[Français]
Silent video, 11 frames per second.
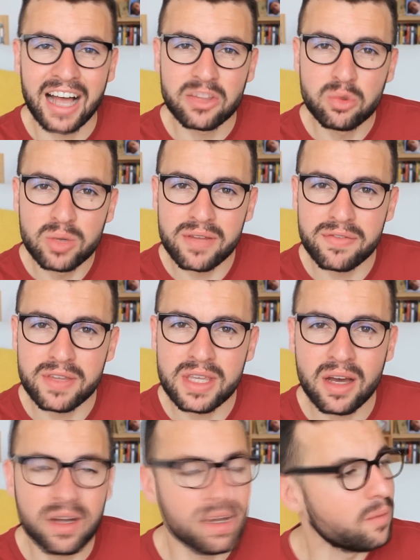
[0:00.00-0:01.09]
à toutes les
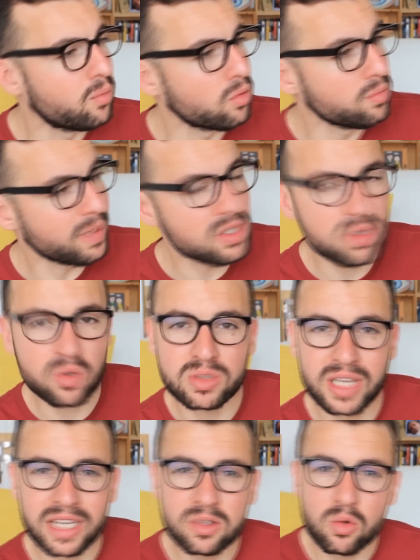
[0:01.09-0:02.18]
filles pour une prise de
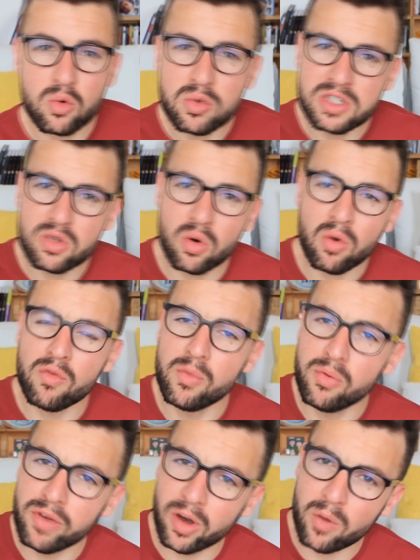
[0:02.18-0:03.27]
contact ou sinon
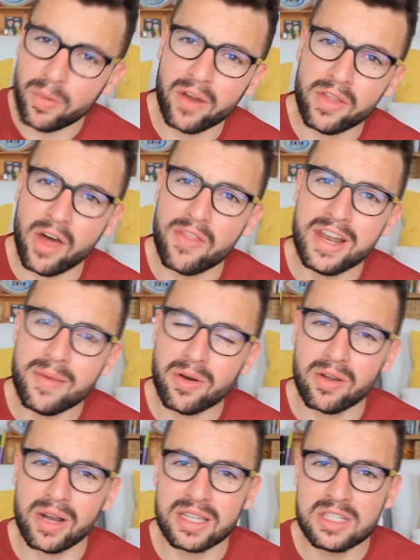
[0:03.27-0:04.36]
vous pouvez reprendre un
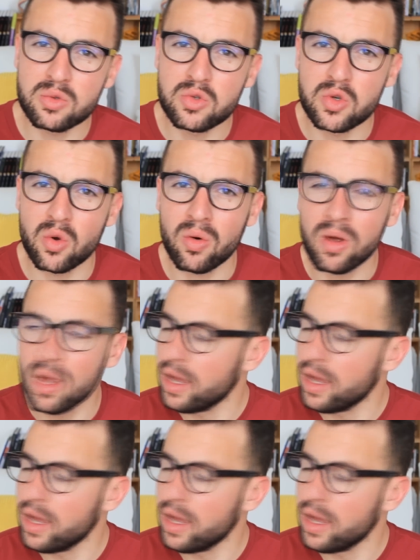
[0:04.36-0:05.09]
élément de la discussion